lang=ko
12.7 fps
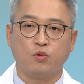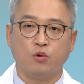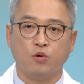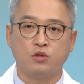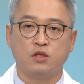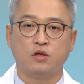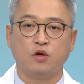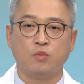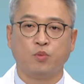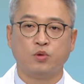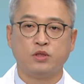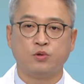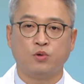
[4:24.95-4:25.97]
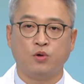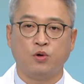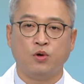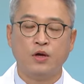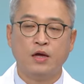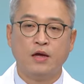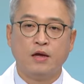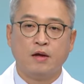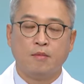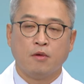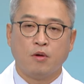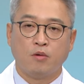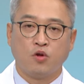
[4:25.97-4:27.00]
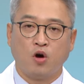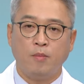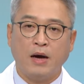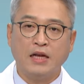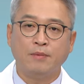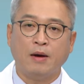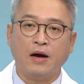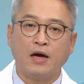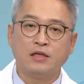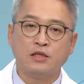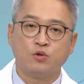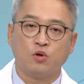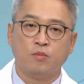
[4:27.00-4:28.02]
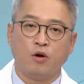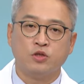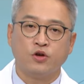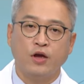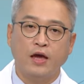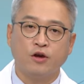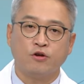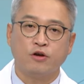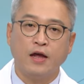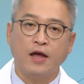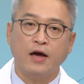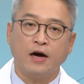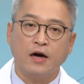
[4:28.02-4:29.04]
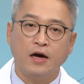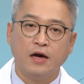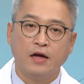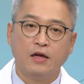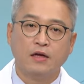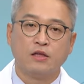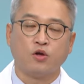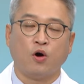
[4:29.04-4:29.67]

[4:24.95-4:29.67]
꼭 진료 보시고 더 많이 망가진 쪽을 먼저 해결을 해야 음.